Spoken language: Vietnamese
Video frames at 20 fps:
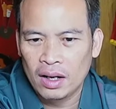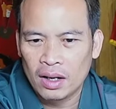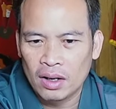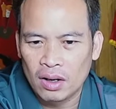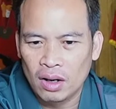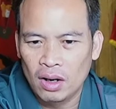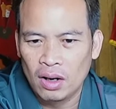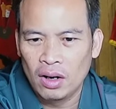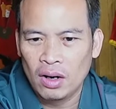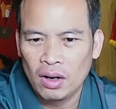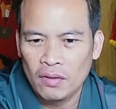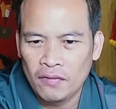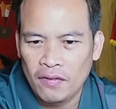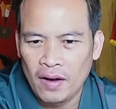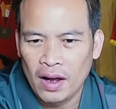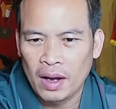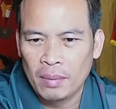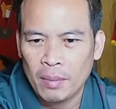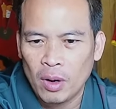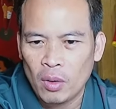có
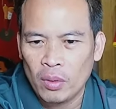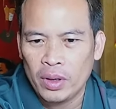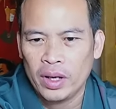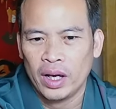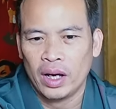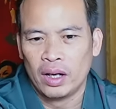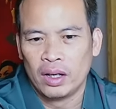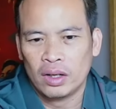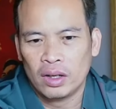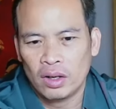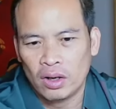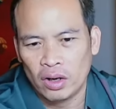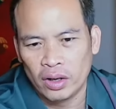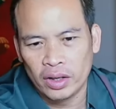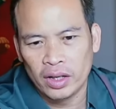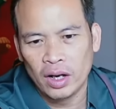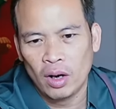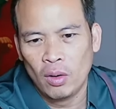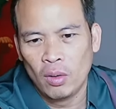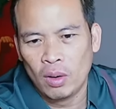phải Bầu Hiển nói
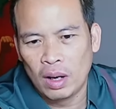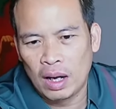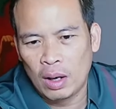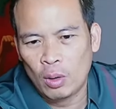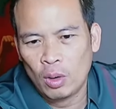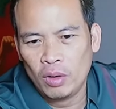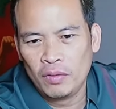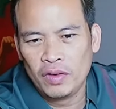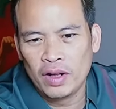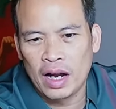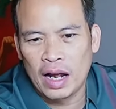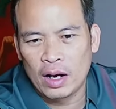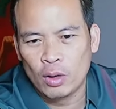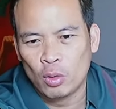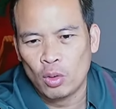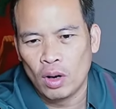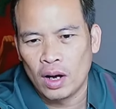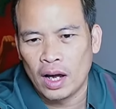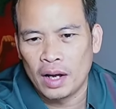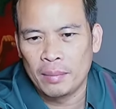câu là huấn luyện viên Hàn
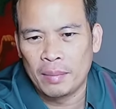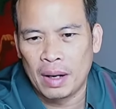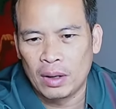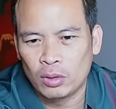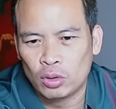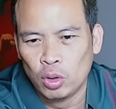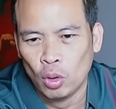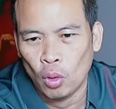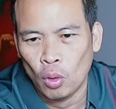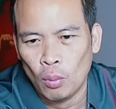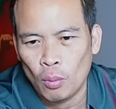Quốc hay bảo thủ,